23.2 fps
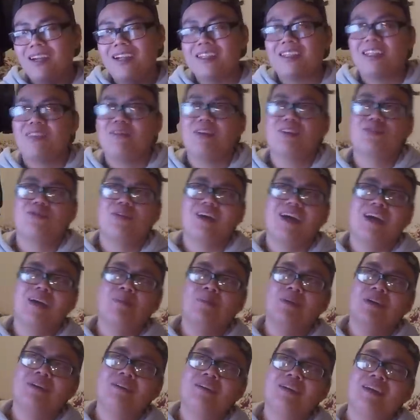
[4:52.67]
Alter, ich weiß noch
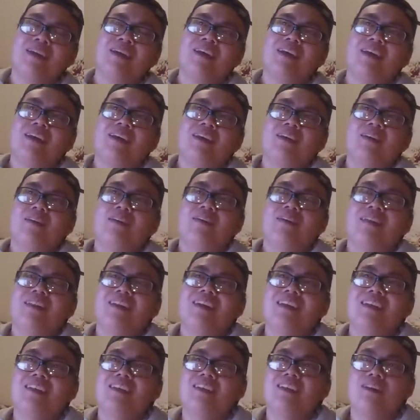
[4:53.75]
einmal, wir waren
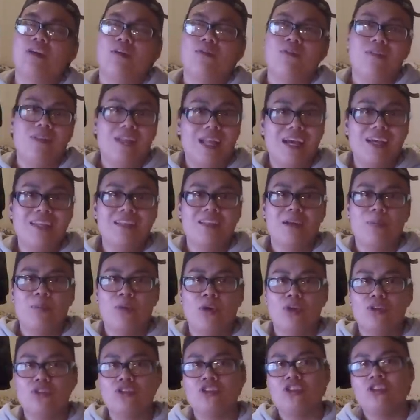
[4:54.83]
richtig auf Line der
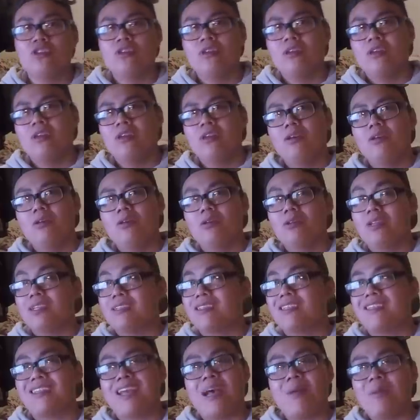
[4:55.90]
Perch und
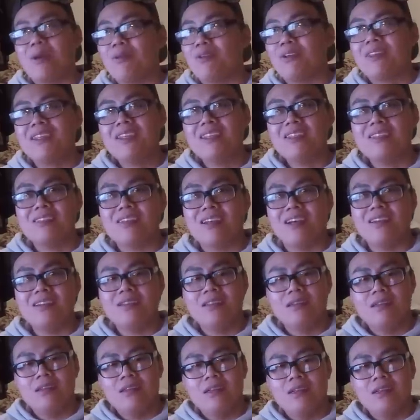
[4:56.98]
es kam einfach nichts rein.